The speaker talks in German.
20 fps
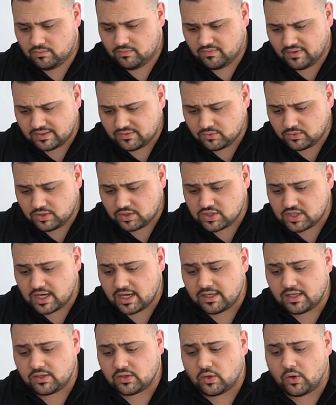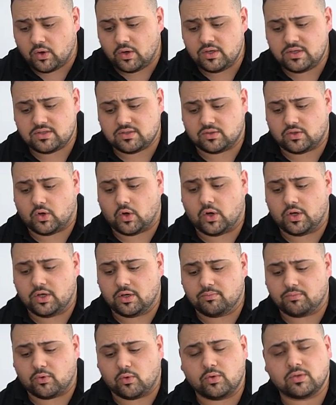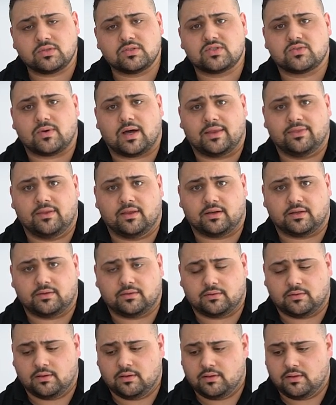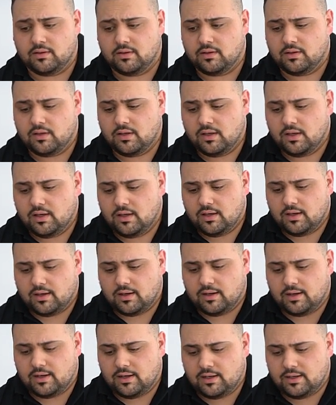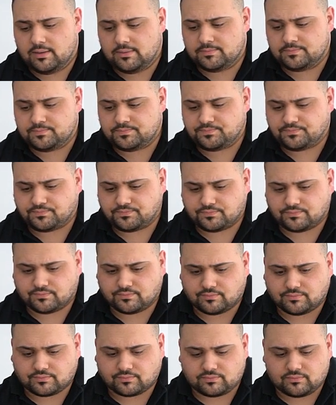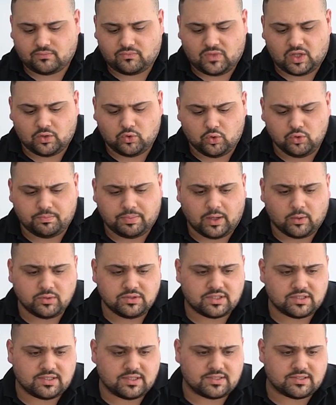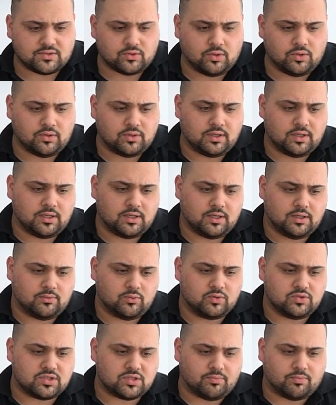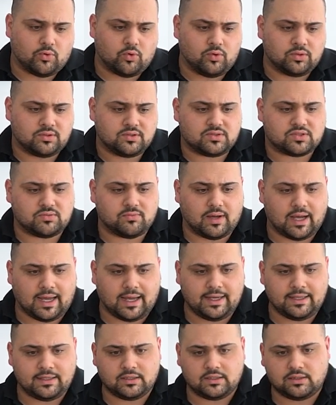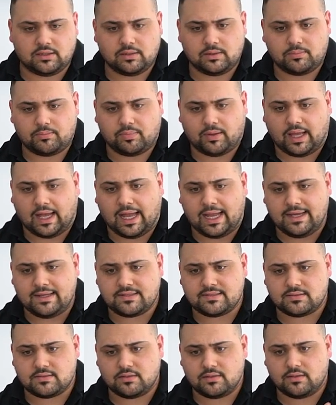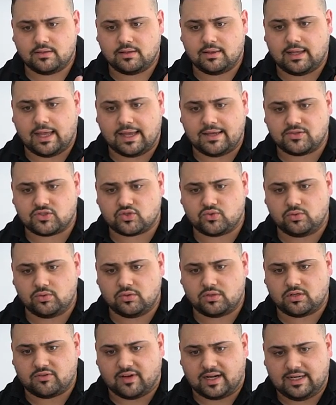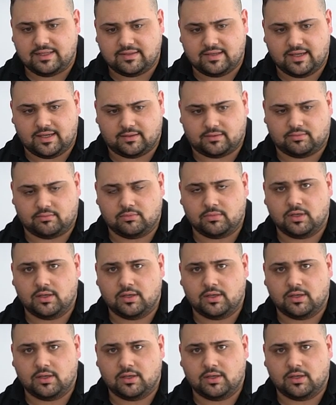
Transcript: was unterscheidet euch oder eurem Boden zu anderen? Ähm, gut, bei uns ist es so, äh, unser Boden zum einen Preis, Leistung, Qualität.